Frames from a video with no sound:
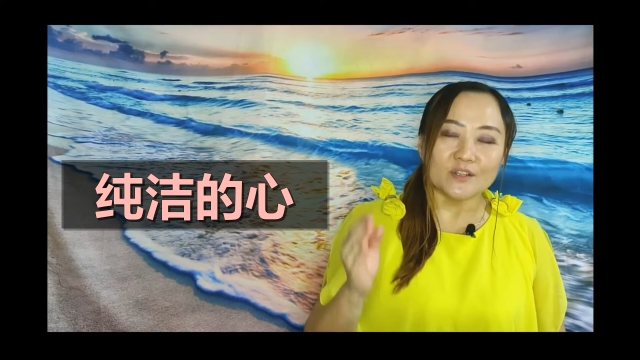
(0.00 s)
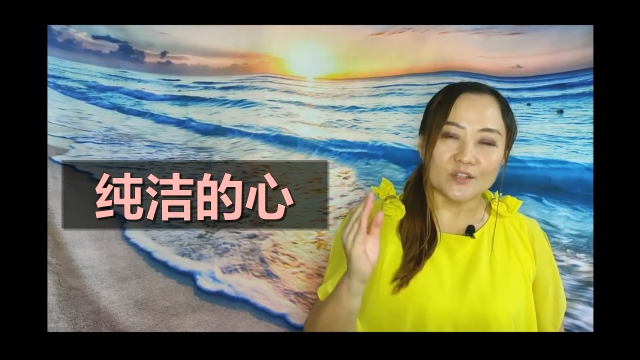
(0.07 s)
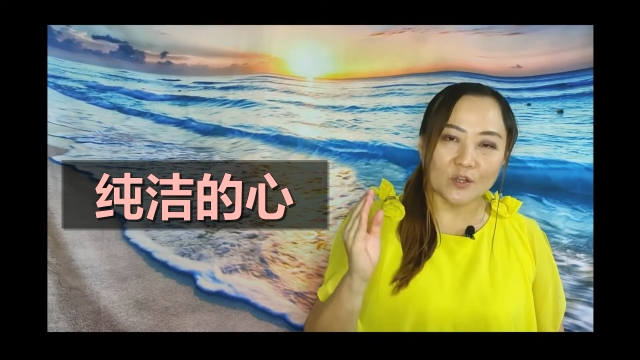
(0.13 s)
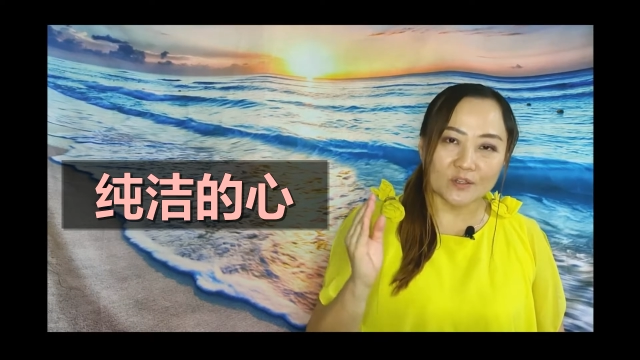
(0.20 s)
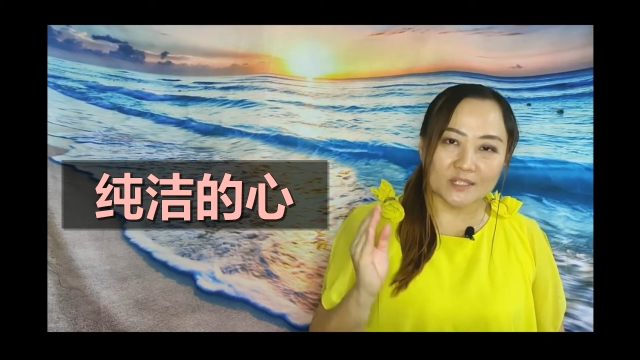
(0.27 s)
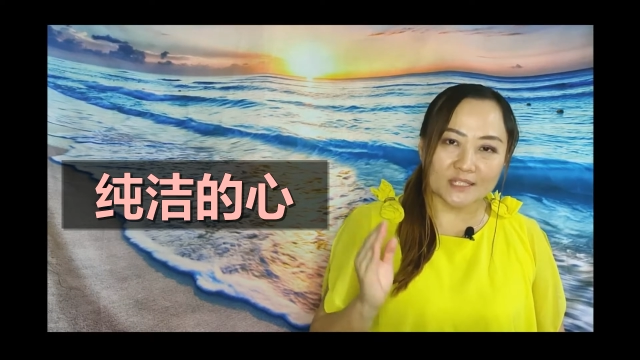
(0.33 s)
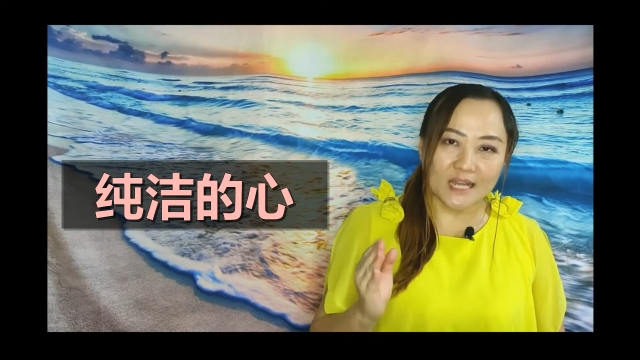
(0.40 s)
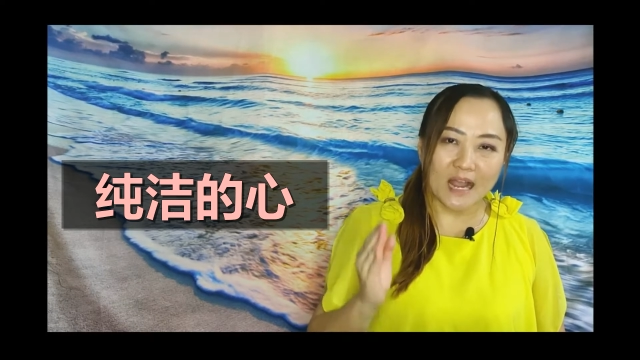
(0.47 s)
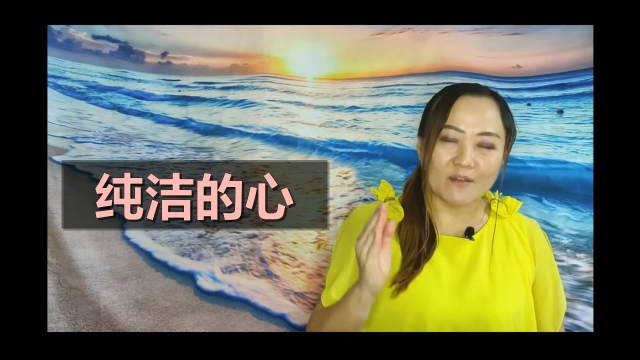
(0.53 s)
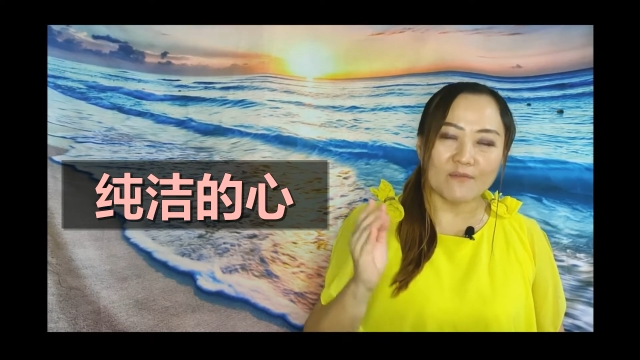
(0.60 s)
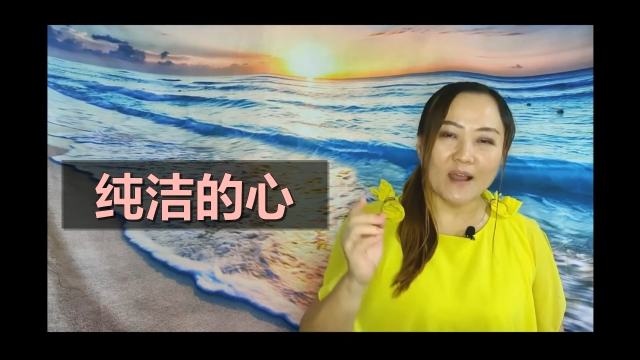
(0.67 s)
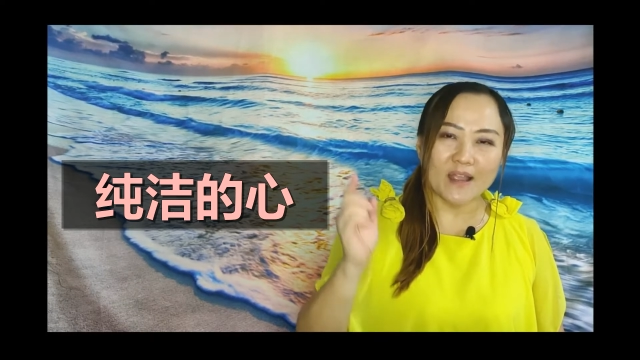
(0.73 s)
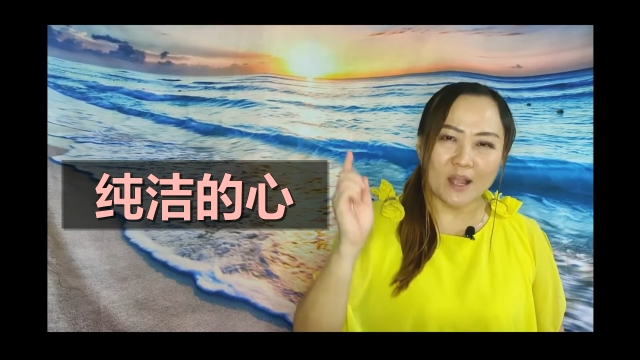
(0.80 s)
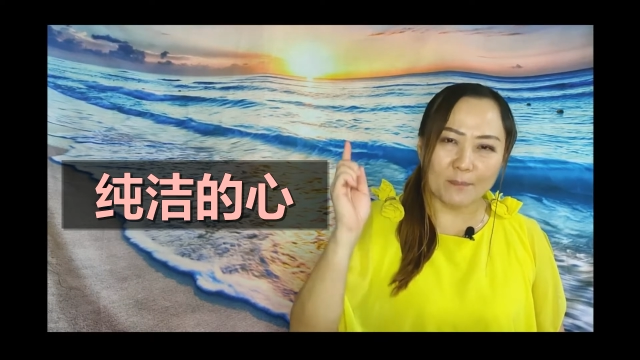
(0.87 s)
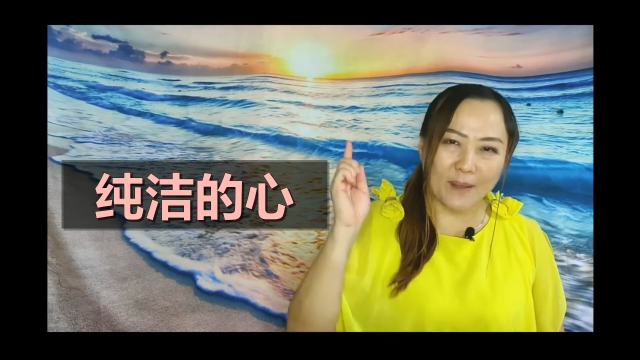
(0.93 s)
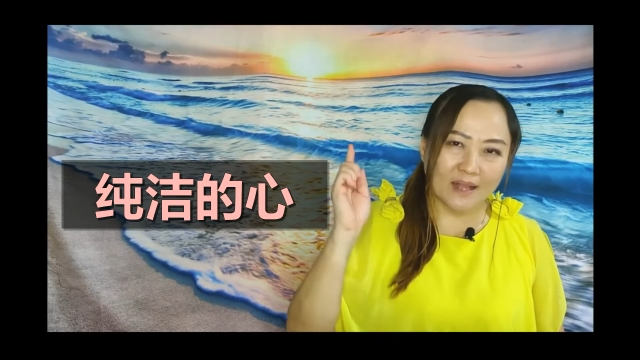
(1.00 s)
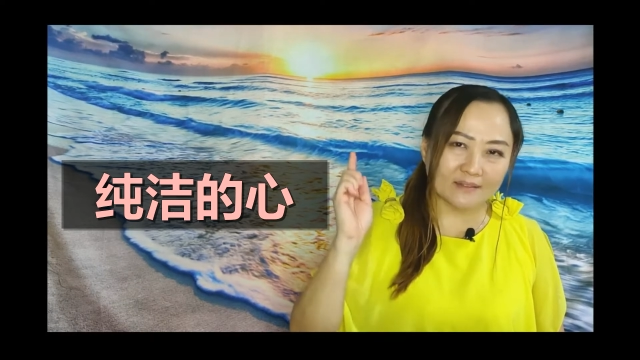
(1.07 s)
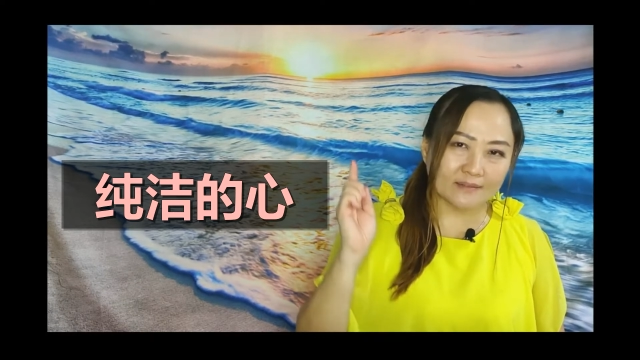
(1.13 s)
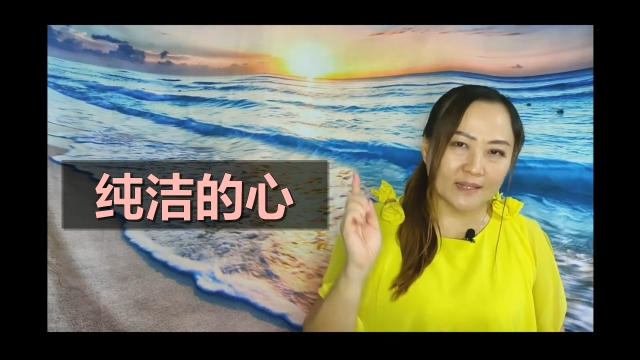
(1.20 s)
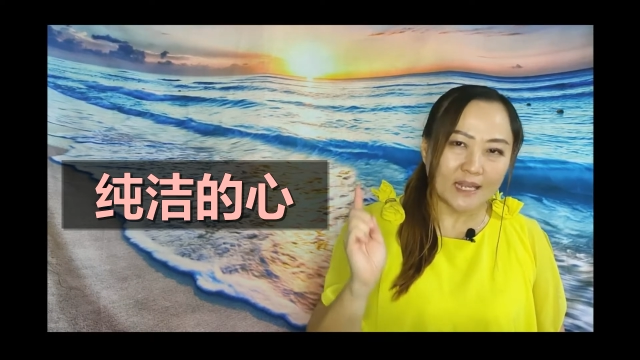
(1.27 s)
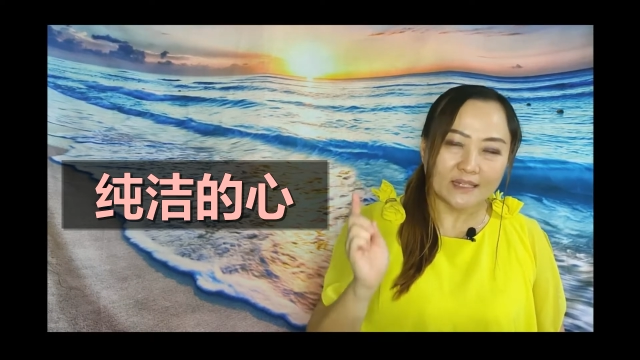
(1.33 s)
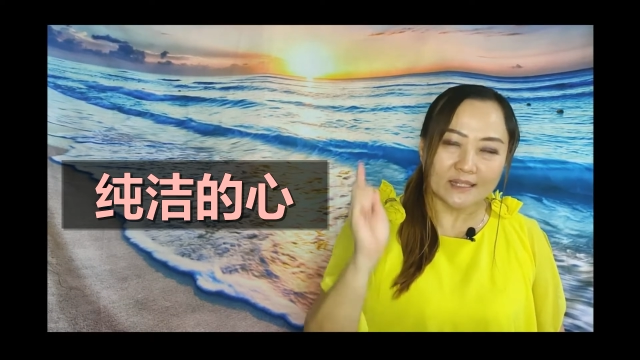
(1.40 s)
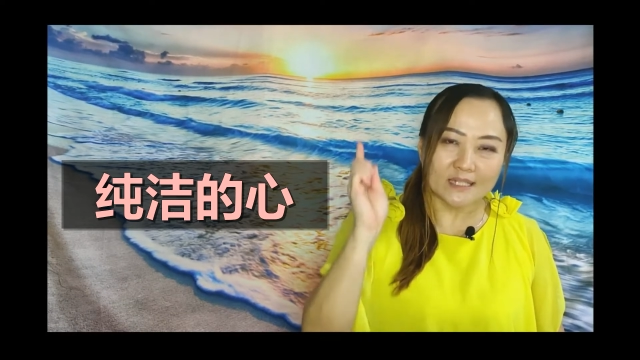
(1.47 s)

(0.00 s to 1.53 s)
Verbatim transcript: 这种想法要把弟